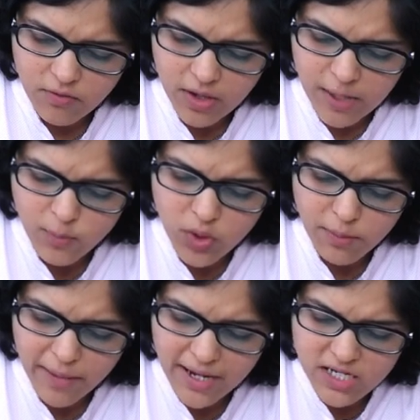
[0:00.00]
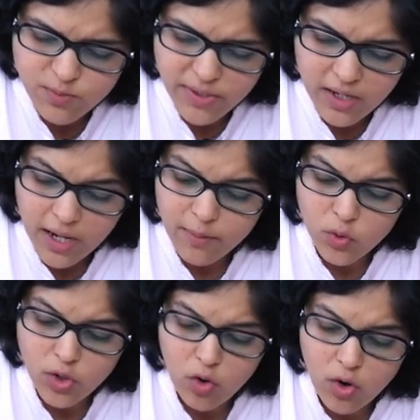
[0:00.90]
आई एम डूइंग मैनेजमेंट आई एम
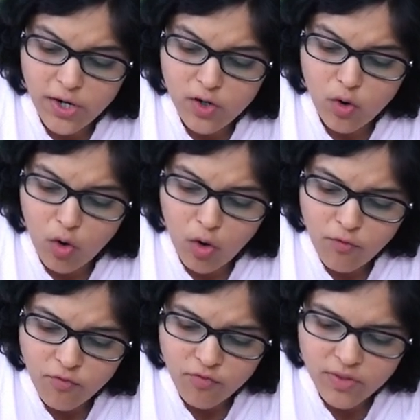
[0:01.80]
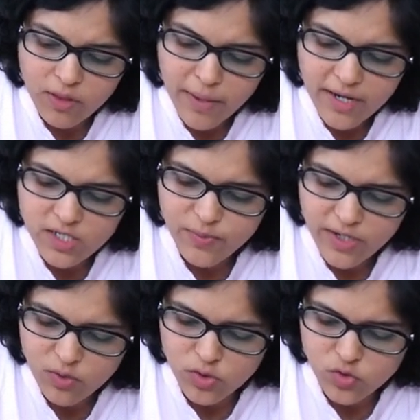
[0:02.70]
डूइंग ऑडिट ऑफ द
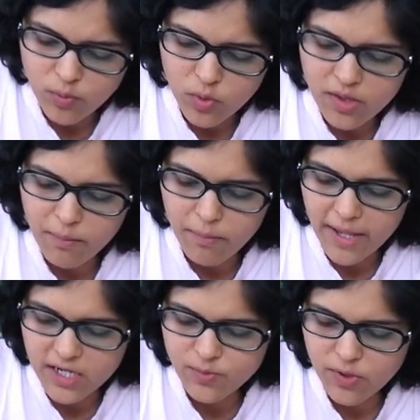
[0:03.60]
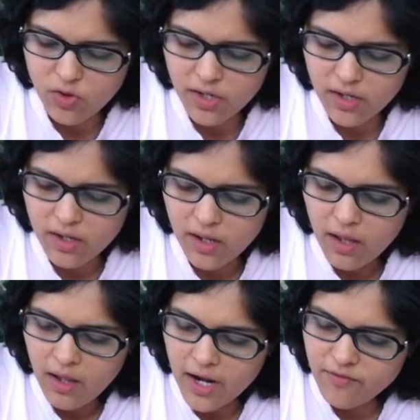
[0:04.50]
मैनेजमेंट तो इसको बोलते हैं मैनेजमेंट ऑडिट
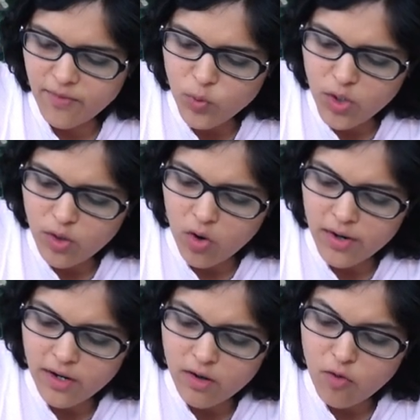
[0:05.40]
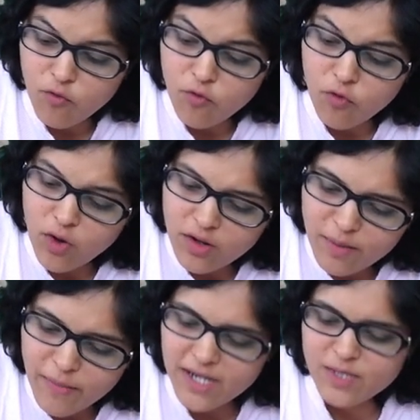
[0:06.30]
एंड इफ आई एम डूइंग ऑडिट फॉर द
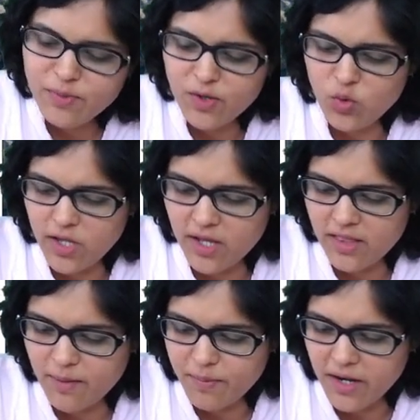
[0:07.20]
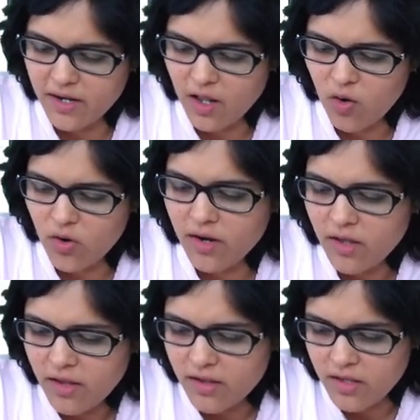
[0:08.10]
मैनेजमेंट तो ये आते हैं आपके इंटरनल ऑडिट
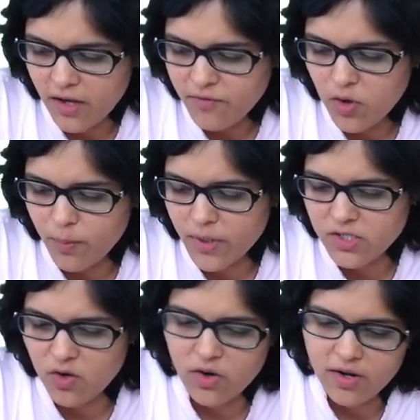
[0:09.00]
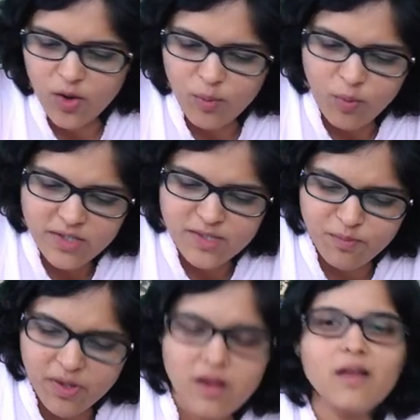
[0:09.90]
या फिर ऑपरेशनल ऑडिट देखो बहुत
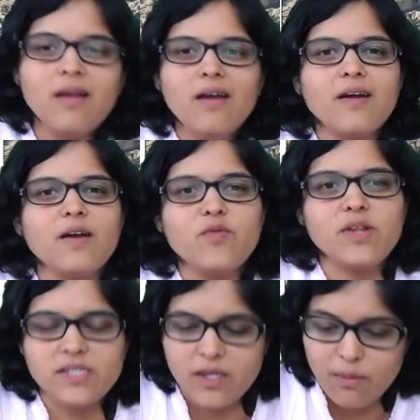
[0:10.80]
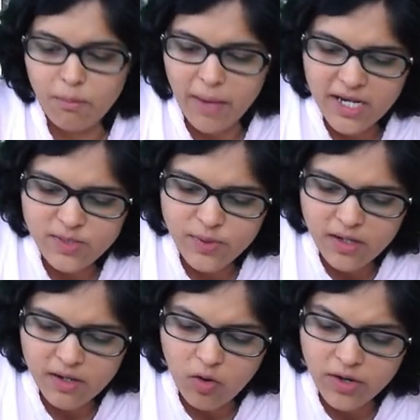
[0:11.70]
सिंपल डिफरेंस है
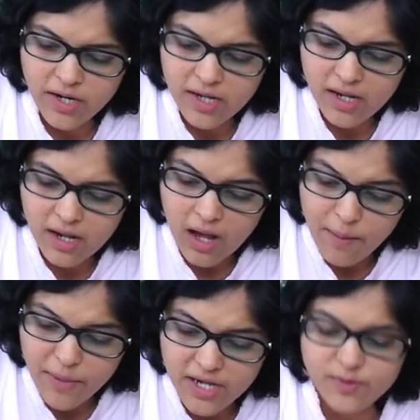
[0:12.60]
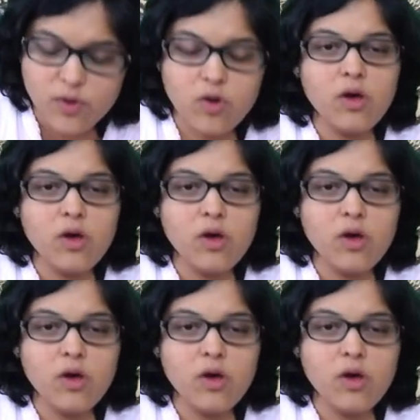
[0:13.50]
मैनेजमेंट ऑडिट का मैनेजमेंट